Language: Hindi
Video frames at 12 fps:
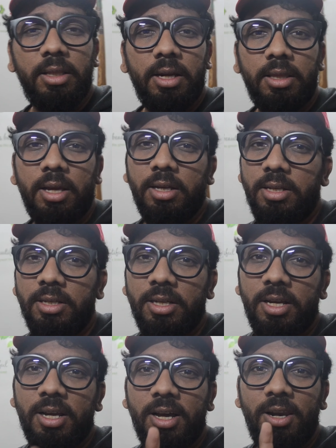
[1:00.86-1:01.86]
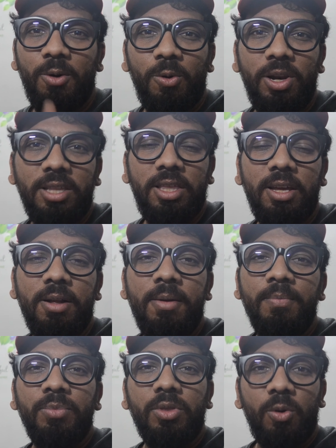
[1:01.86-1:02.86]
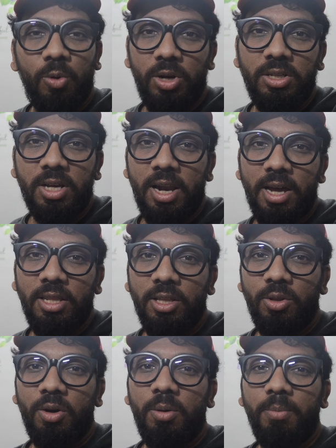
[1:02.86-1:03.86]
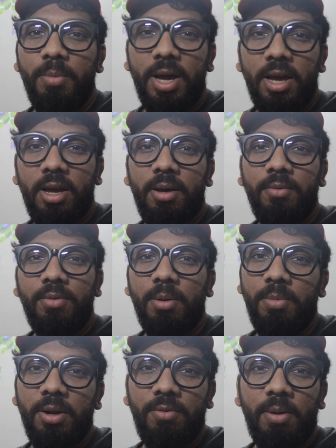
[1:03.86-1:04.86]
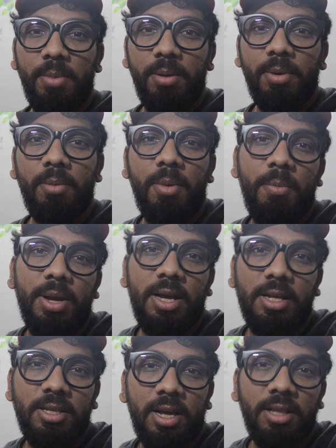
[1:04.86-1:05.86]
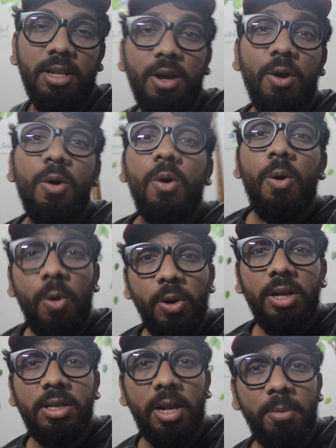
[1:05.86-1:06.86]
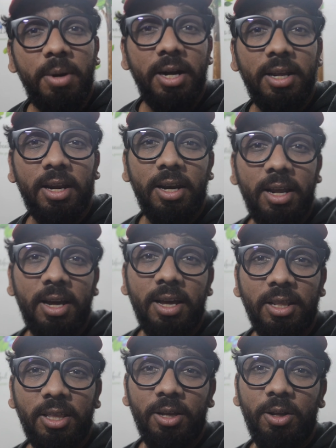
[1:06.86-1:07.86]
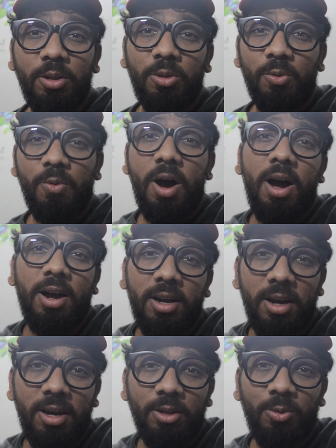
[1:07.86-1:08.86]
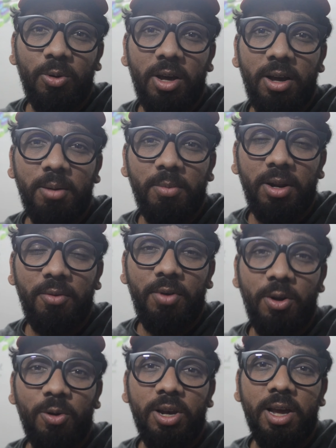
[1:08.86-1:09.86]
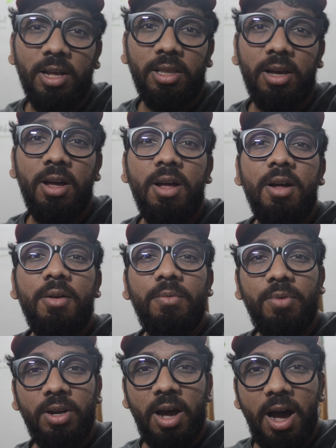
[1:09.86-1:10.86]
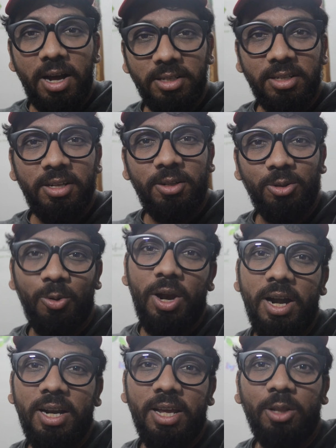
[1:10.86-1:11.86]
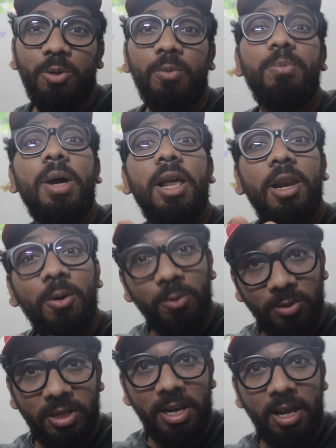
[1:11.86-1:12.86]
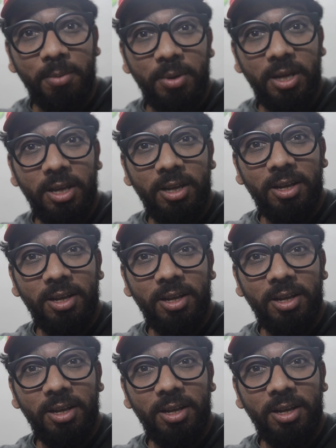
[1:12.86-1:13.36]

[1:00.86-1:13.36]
करते हैं जैसे कि कल होली थी होली जलाई थी तो हम मैं अपनी फैमिली मतलब मम्मी के साथ होली सेलिब्रेट करने गए थे तो वहाँ का थोड़ा हमने वीडियो लिया था फिर आज दुलेटी है तो पहले उसके लिए भी